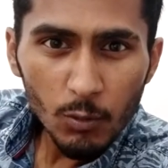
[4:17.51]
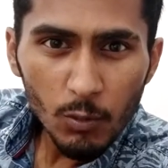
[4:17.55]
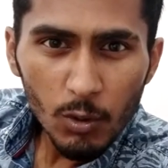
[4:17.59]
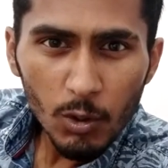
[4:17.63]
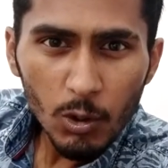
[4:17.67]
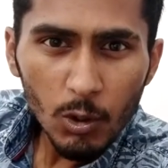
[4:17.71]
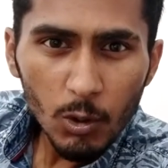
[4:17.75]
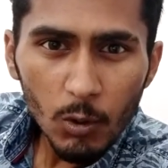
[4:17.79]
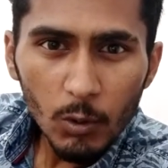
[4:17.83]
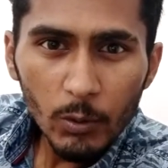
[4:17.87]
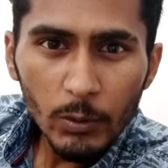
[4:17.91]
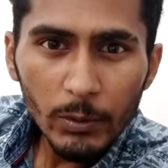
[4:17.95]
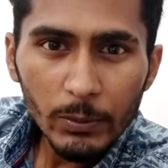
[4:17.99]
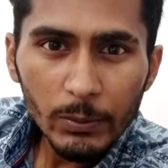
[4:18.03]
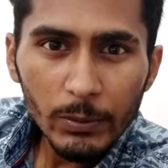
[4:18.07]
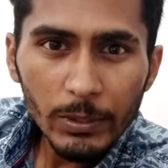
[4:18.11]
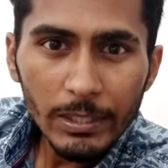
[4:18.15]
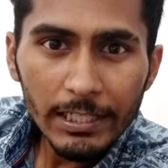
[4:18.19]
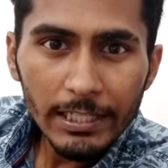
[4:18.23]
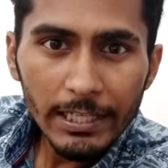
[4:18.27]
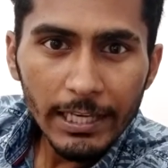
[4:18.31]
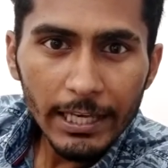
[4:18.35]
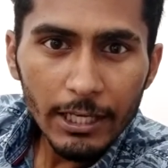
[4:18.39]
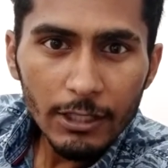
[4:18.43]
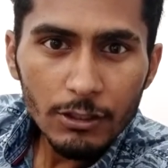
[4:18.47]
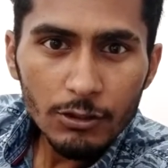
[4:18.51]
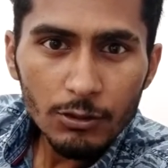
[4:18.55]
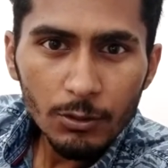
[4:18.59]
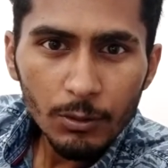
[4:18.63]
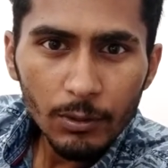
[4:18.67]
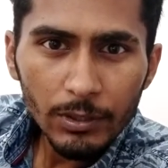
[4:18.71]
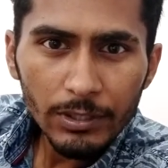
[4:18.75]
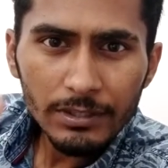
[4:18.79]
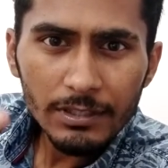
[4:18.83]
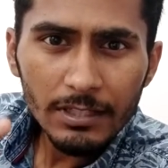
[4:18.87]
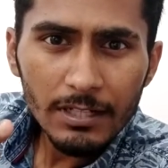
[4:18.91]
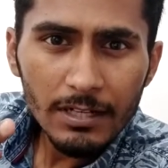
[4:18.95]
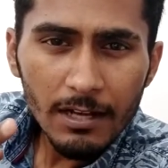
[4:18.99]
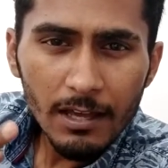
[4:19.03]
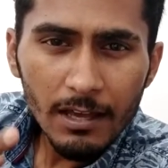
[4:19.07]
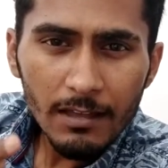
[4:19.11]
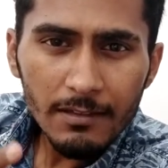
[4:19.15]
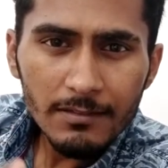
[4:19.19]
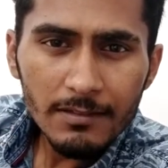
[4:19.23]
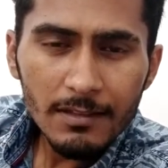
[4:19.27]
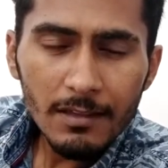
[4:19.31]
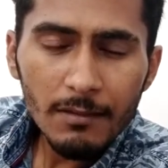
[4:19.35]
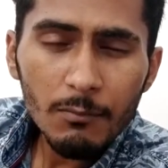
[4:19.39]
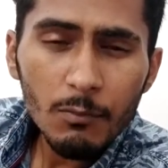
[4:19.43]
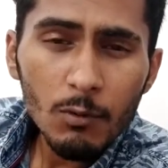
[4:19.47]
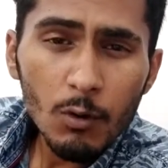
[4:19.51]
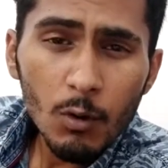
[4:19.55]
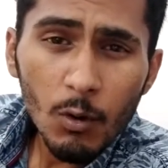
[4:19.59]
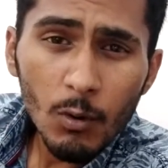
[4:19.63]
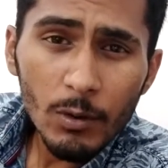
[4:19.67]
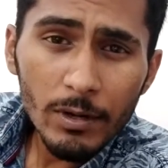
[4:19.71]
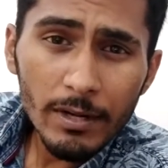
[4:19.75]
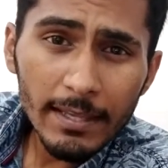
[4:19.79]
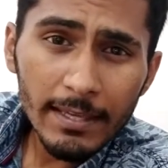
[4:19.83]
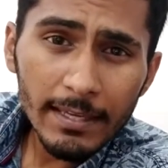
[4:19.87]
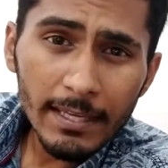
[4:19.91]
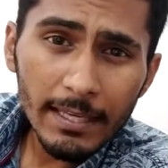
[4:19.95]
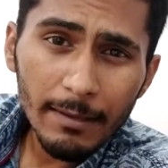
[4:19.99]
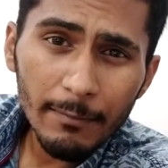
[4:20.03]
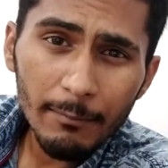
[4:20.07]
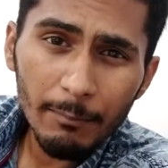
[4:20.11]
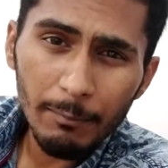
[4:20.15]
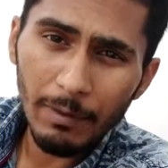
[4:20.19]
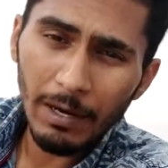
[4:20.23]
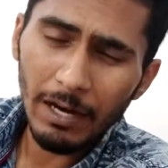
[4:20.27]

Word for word: उन लोगों के लिए है जो इतना सब होने के